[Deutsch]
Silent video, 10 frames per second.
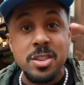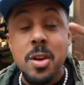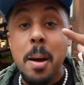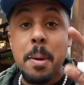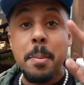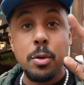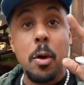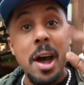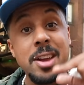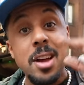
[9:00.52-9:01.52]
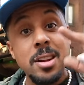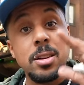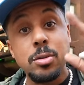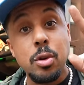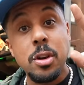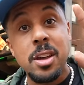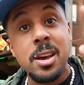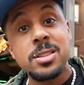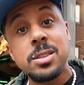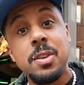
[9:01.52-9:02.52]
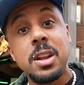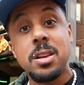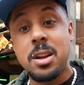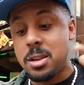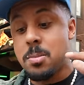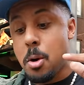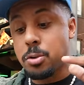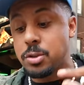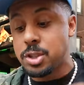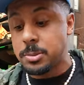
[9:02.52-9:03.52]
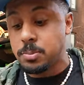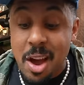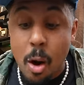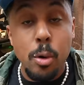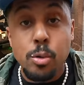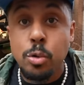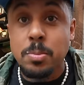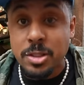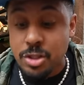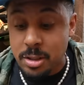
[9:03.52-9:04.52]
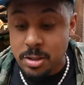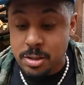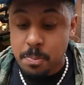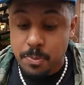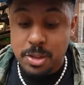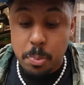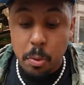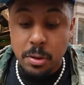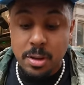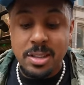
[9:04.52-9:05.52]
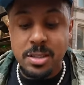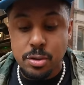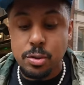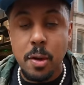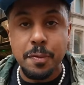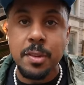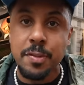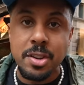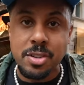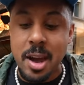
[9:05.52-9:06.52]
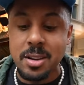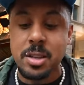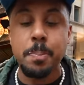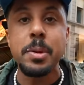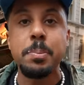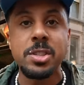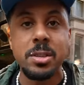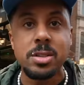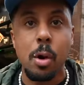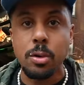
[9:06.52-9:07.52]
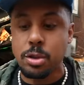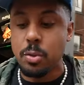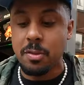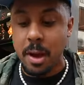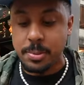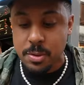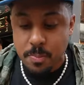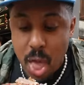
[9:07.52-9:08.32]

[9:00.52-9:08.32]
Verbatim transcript: Ich habe aber noch einen anderen Döner gegessen, den werdet ihr nach dem Outro sehen, der auch gut marschiert ist. Das Brot, dass es so soft ist, finde ich geil. Das gibt mir ein bisschen diese Oldschool-Vibes.